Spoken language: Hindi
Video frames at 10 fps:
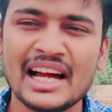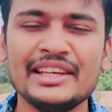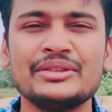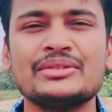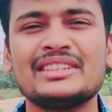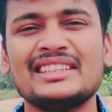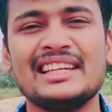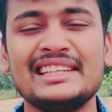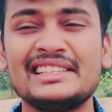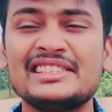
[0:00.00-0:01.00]
आई होगी
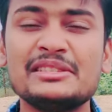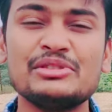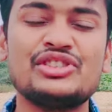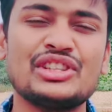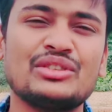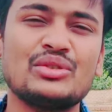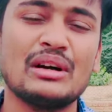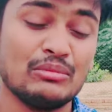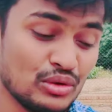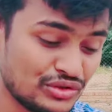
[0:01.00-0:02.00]
यानी किसी भी चेन को
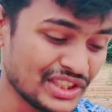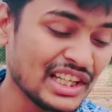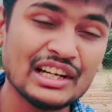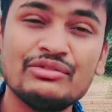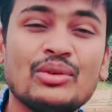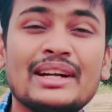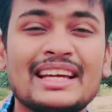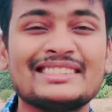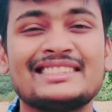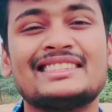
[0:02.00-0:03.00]
हम लोग सिंगल फोल्ड
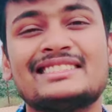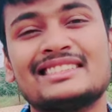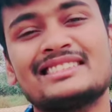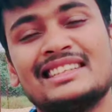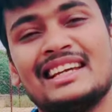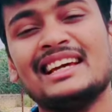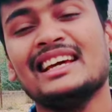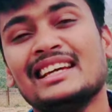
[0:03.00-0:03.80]
कैसे कर सकते हैं